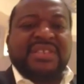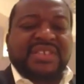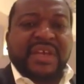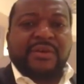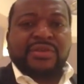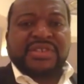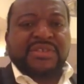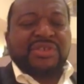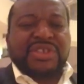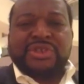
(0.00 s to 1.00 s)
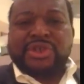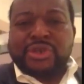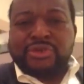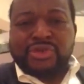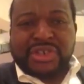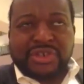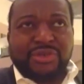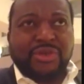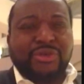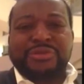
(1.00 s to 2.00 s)
cinq conteneurs. C'est ce que nous
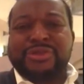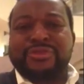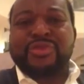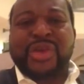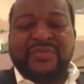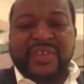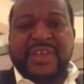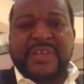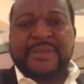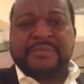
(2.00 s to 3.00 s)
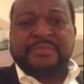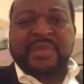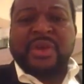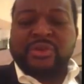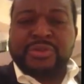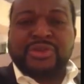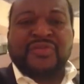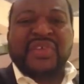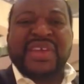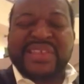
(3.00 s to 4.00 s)
cherchons, que nous puissions nous réveiller, que nous puissions
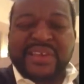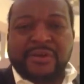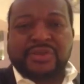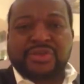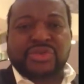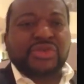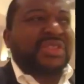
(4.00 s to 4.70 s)
faire des grandes choses.